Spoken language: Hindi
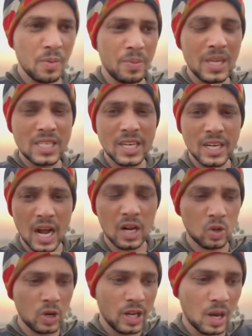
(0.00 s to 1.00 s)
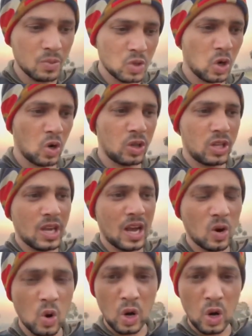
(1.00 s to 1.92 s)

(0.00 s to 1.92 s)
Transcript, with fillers: बीच की टांग थोड़ी कमज़ोर होती है यहाँ